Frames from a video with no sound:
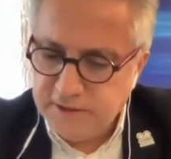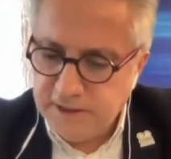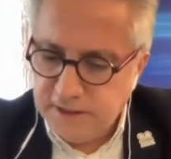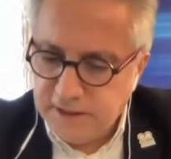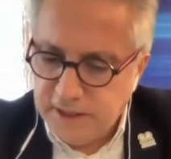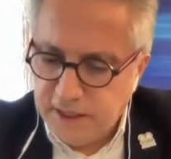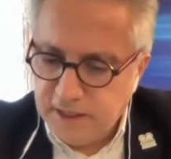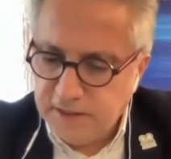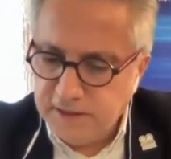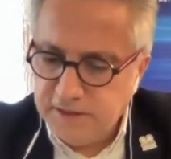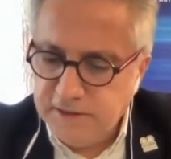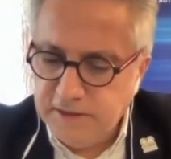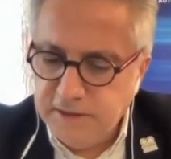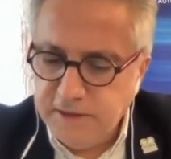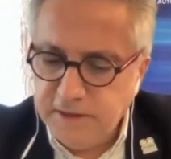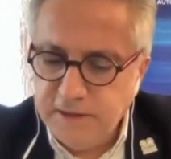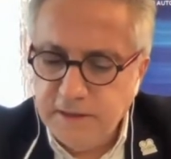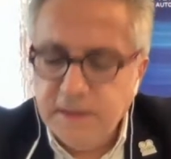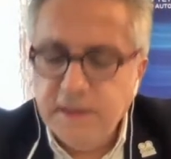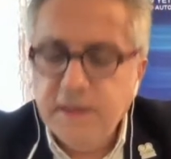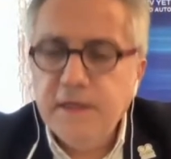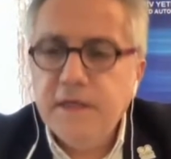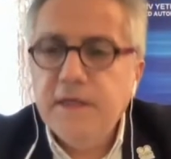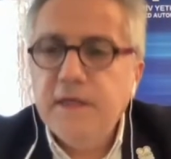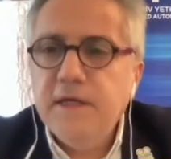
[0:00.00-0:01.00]
daraldı
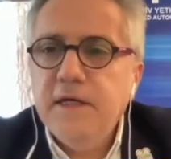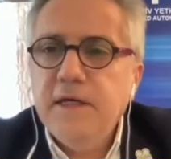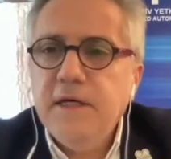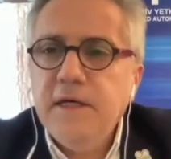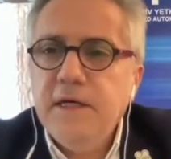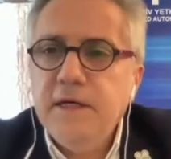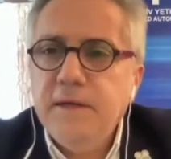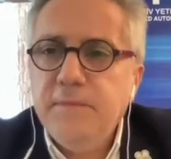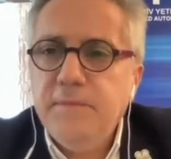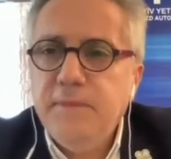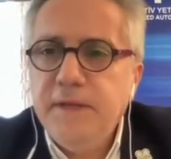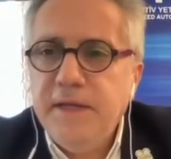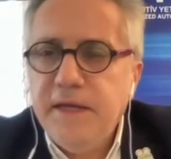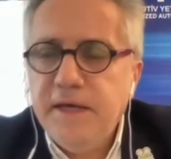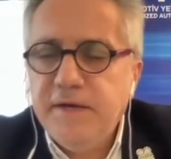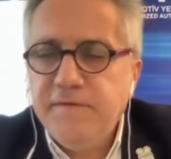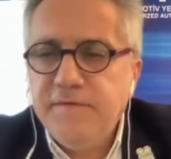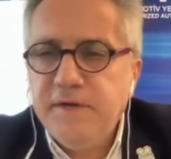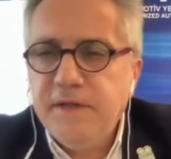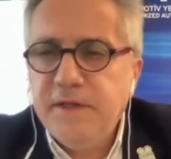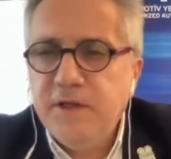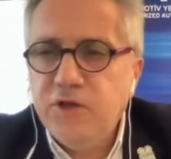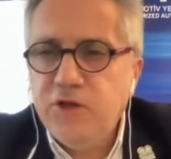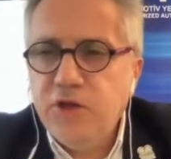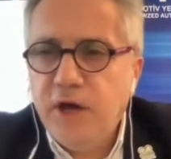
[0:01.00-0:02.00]
e,
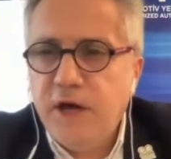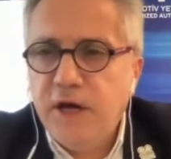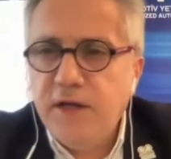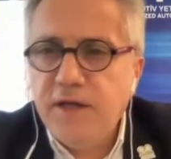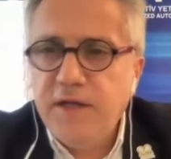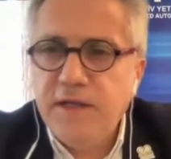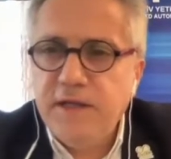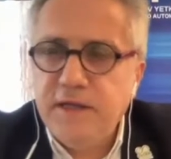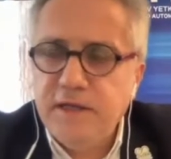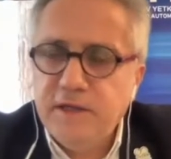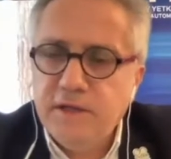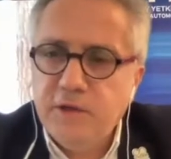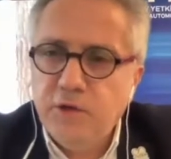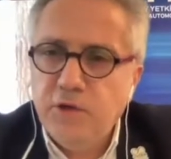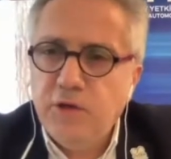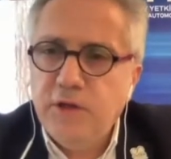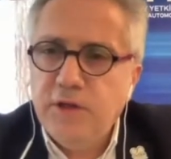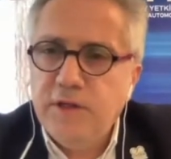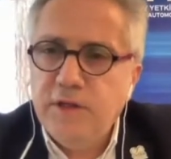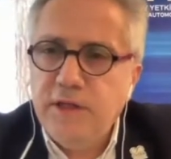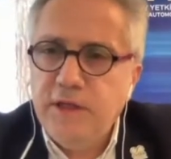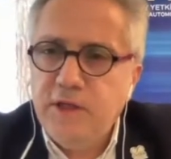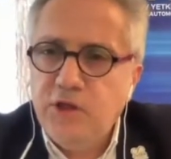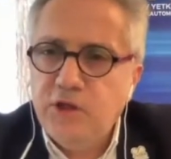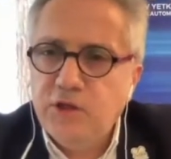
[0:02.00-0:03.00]
binek ve ticariye
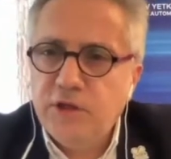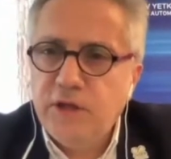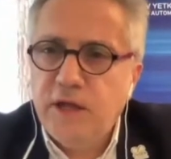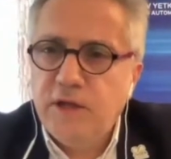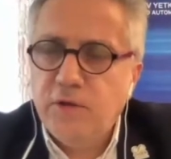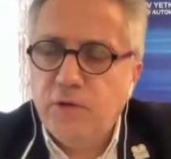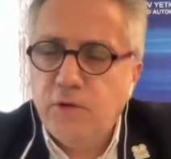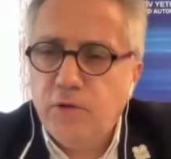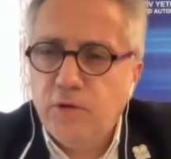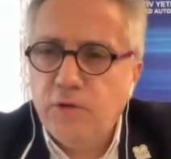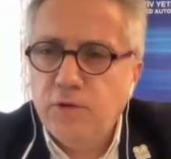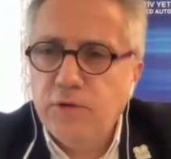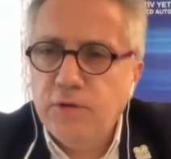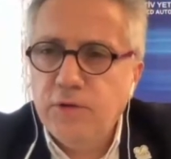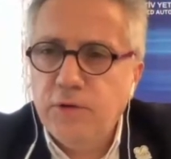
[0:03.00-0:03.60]
göre değişken e,